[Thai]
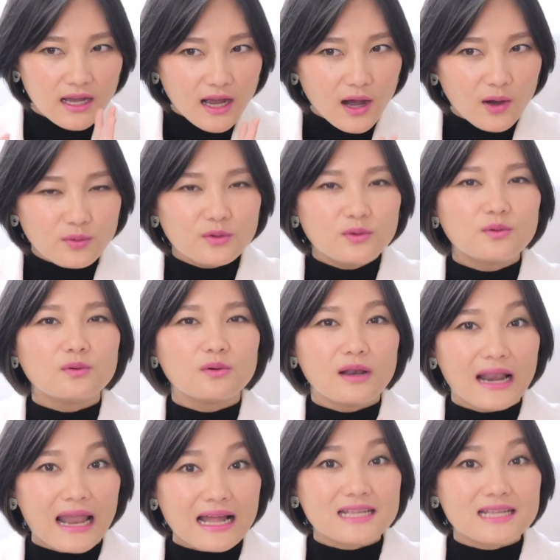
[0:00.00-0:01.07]
เขาดู
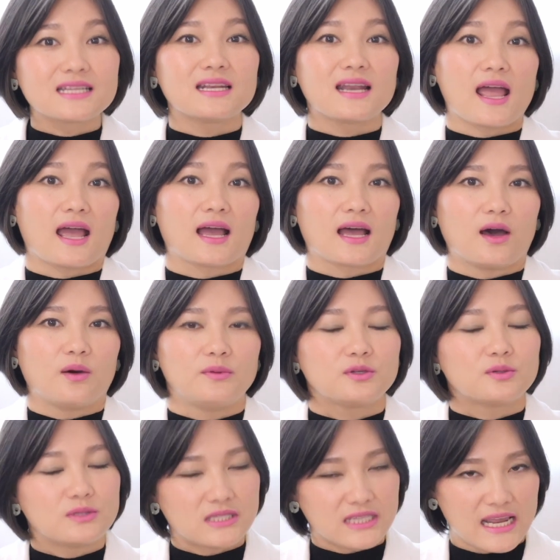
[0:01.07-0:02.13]
ลัษณะเขาเป็น
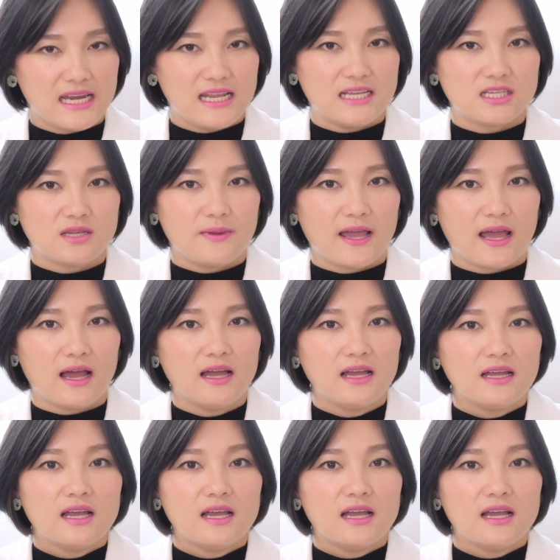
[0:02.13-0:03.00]
คนใจดีใช่ไหมคะ